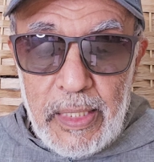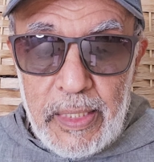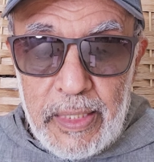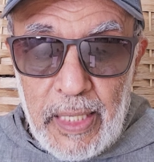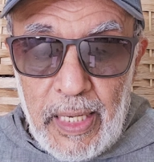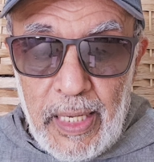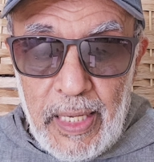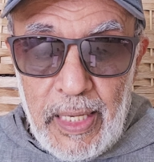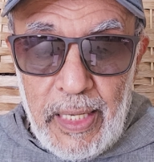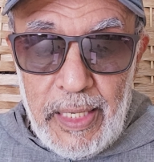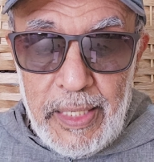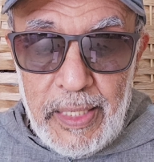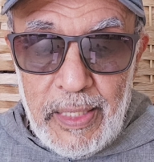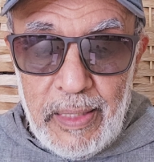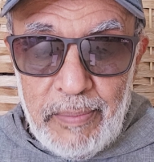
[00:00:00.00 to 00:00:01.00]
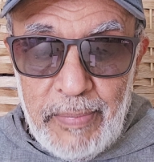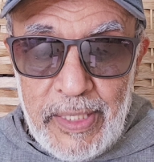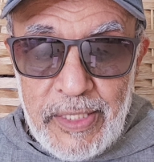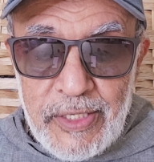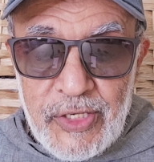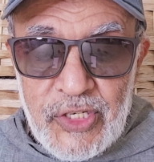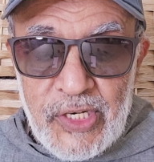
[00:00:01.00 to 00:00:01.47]
كان
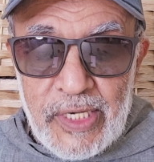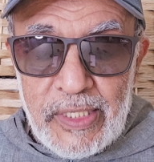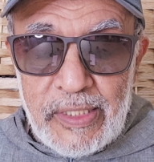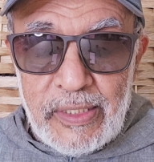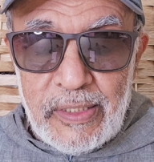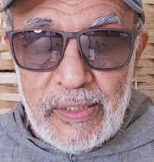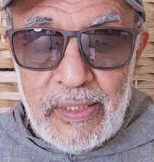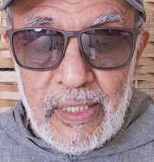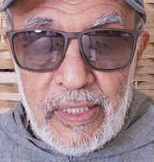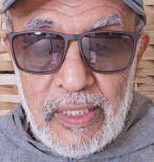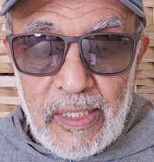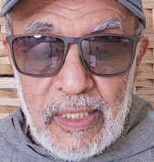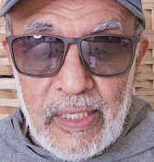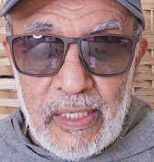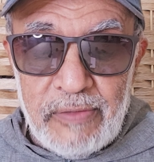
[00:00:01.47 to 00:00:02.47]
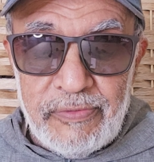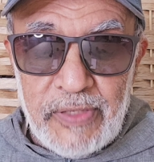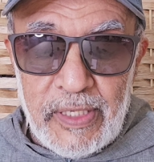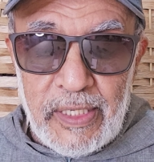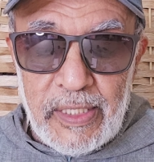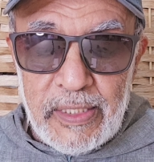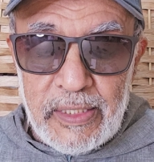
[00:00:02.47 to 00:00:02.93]
من شهدها
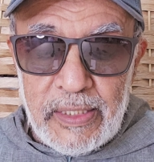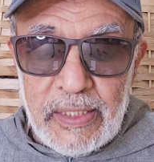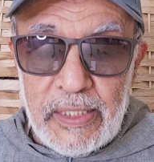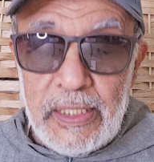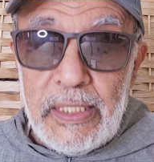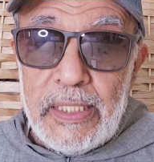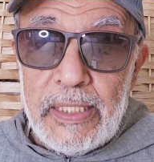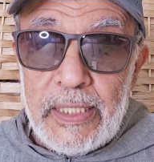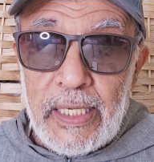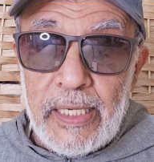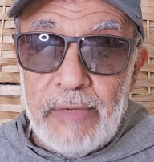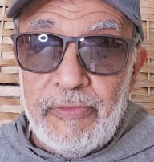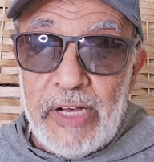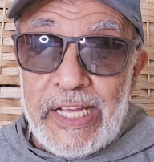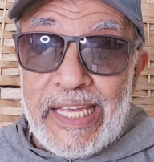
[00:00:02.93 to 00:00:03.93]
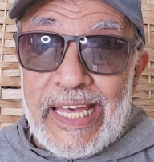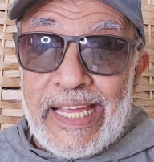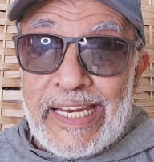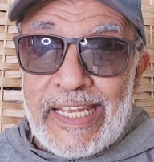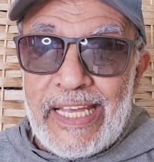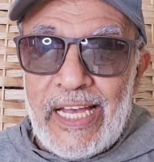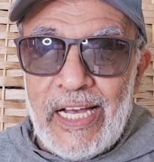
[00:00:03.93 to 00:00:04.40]
فأنك
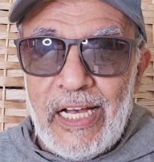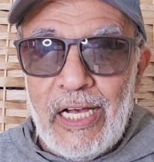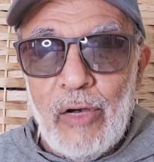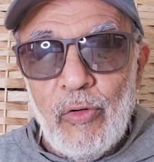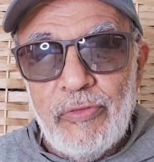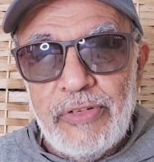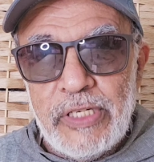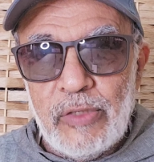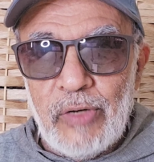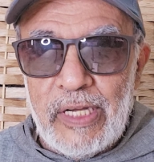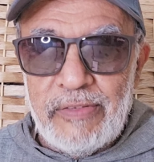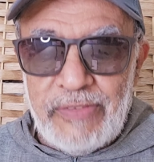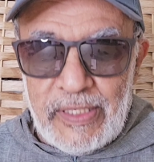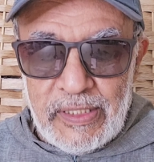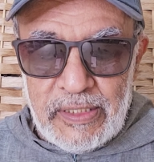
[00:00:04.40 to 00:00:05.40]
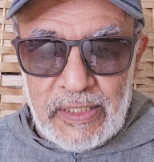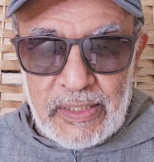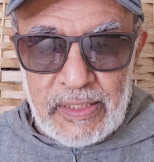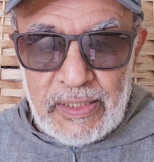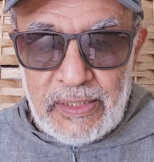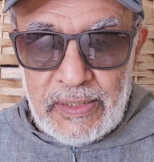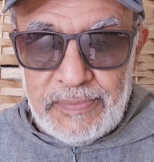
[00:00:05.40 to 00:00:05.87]
فكرهها وفي رواية
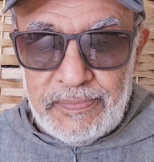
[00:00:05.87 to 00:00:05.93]
فأنكرها